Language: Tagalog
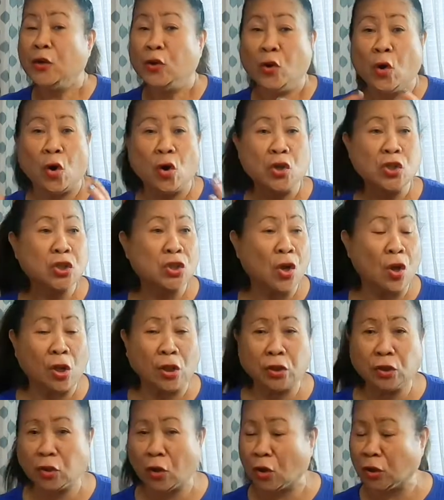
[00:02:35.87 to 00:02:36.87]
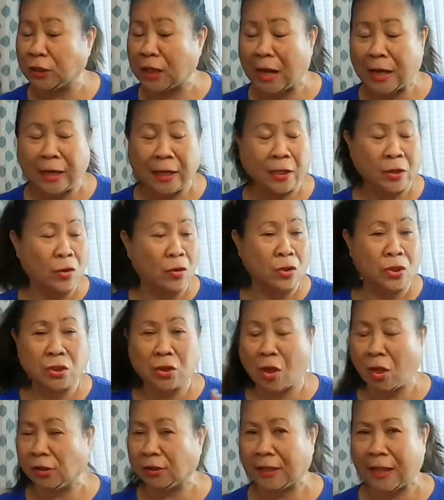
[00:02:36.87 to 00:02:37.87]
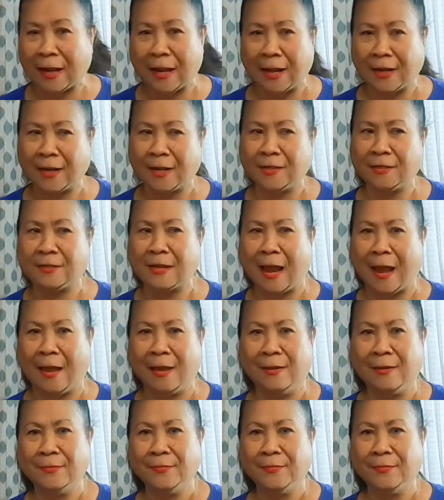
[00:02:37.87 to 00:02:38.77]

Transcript: No salt, totally no salt talaga siya.